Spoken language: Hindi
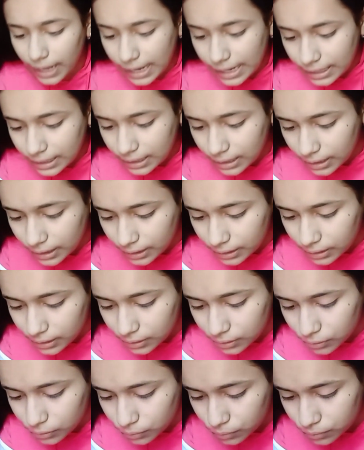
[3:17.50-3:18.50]
डायरेक्ट लेके
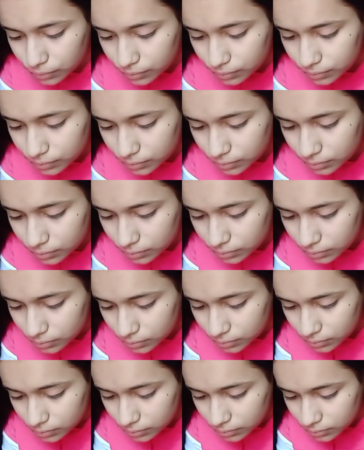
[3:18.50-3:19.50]
देखती
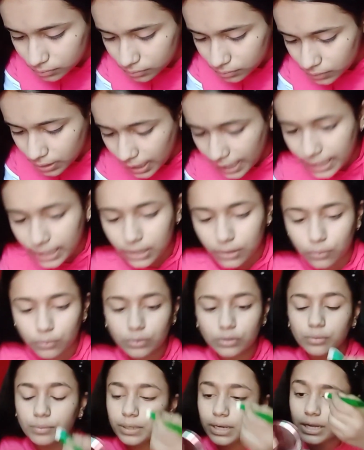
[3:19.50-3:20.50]
हूँ डायरेक्ट
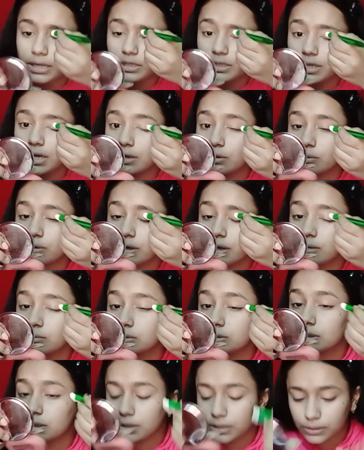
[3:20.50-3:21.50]
लूंगी तो मेरा आई शेडो
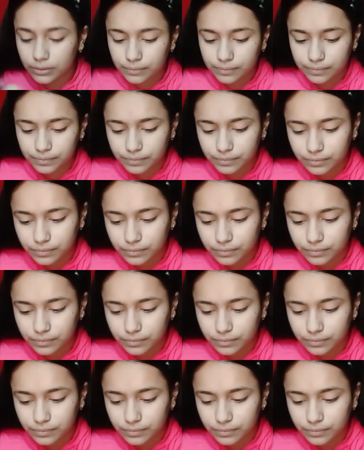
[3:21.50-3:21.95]
खराब हो जाएगा